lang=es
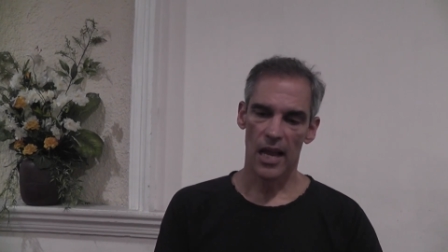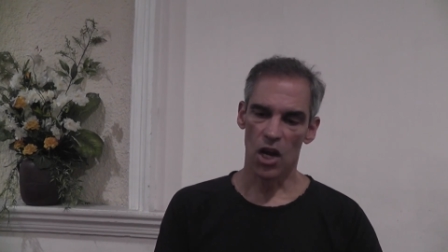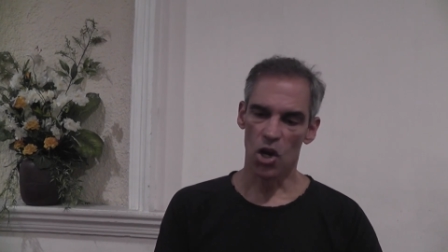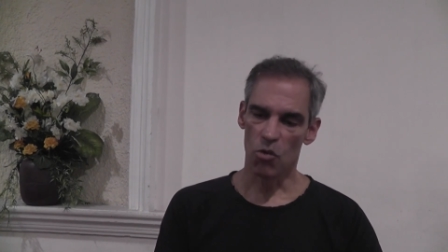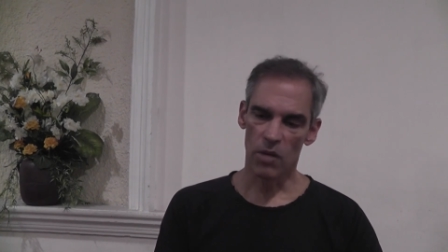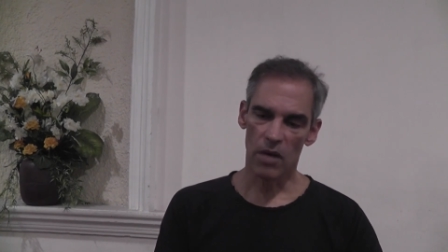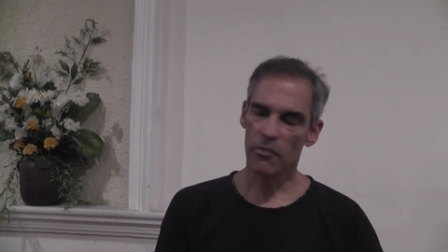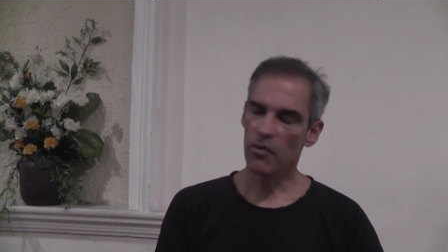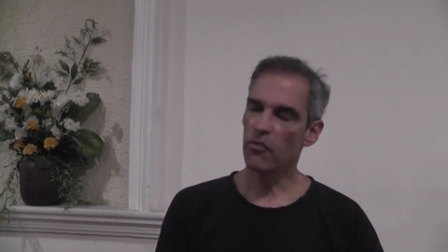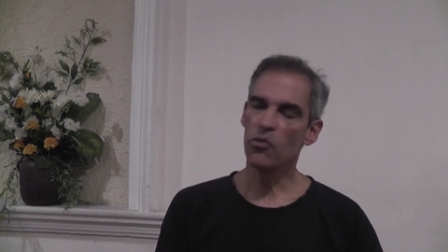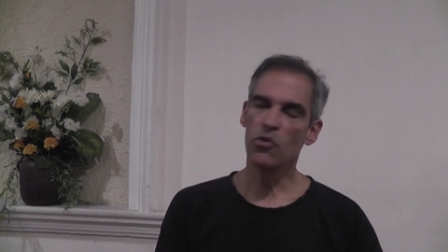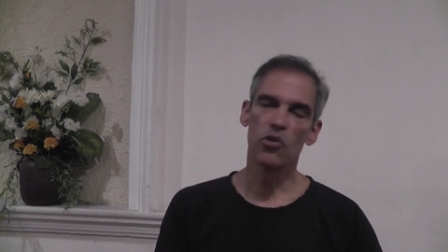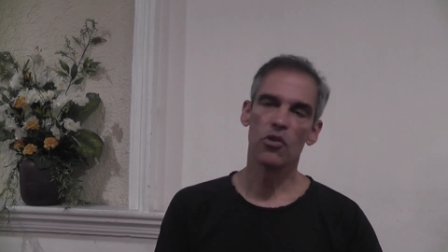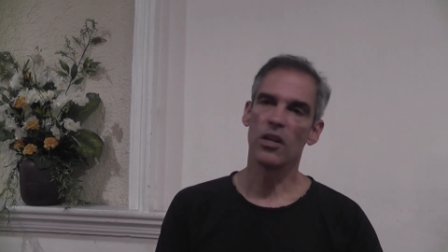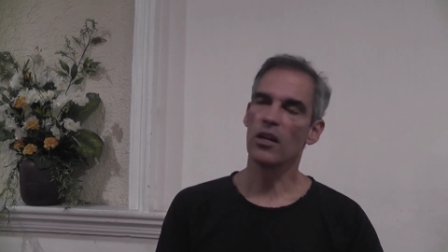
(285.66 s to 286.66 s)
eh, lo más
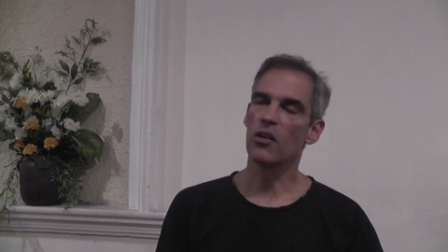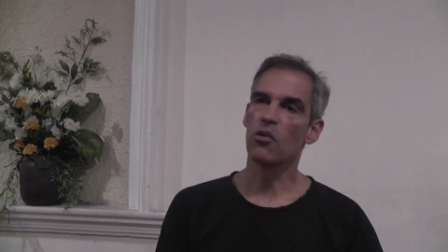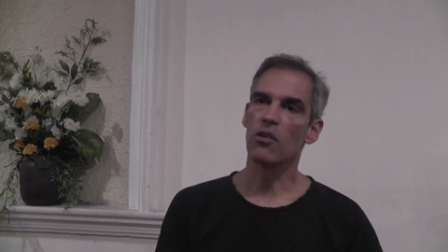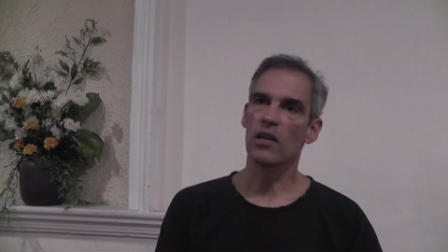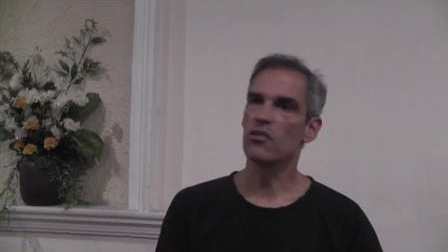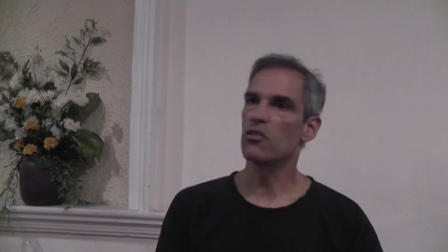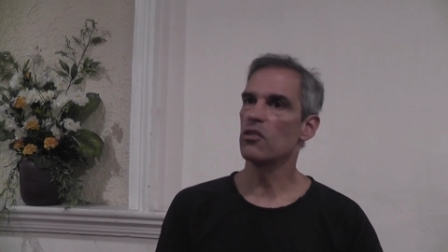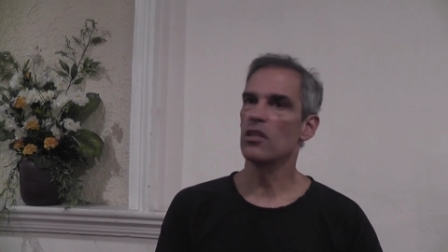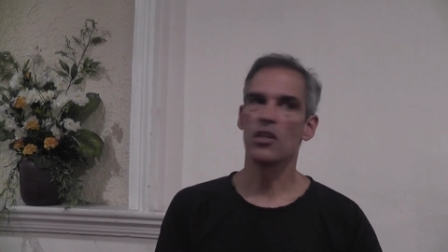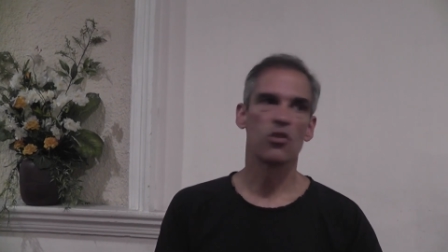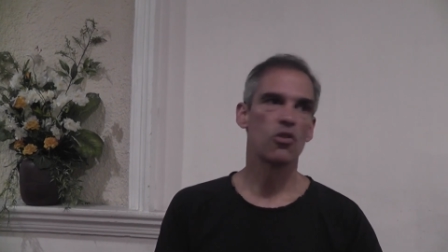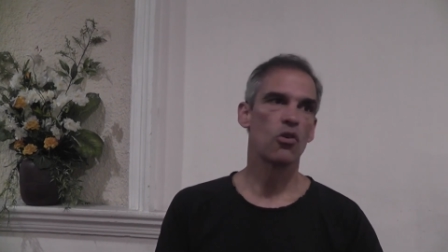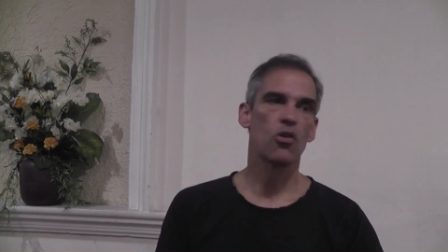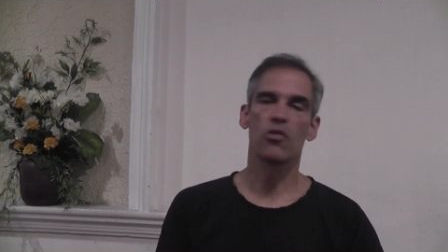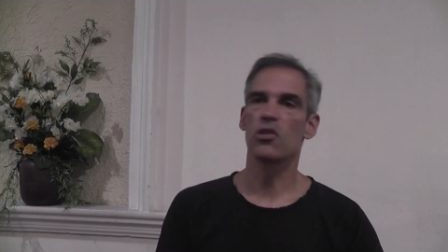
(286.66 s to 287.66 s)
profundo del corazón de
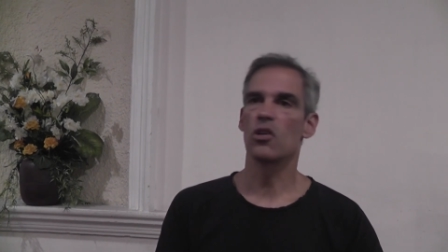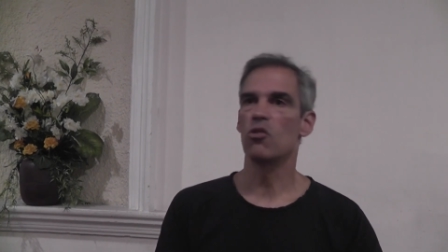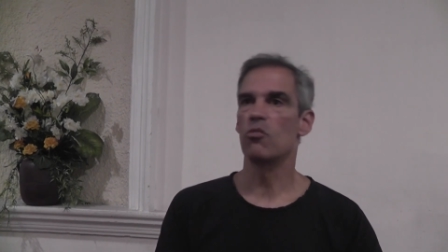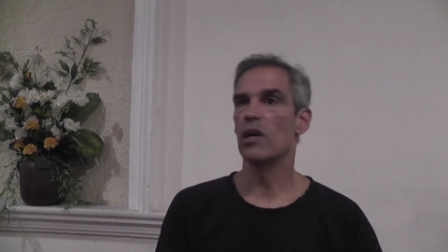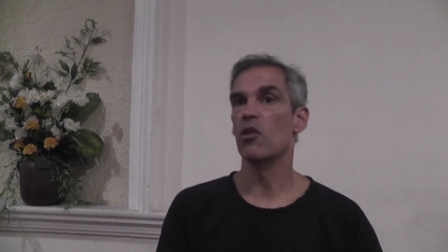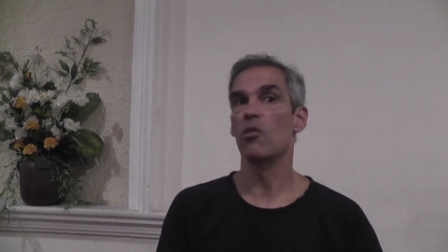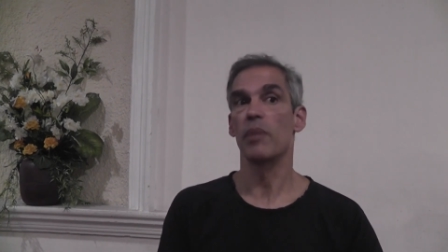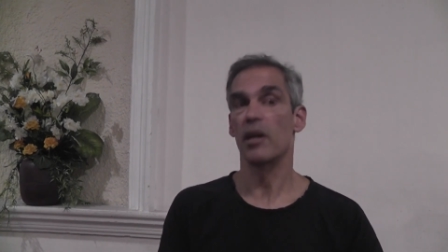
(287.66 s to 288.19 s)
todo ser humano,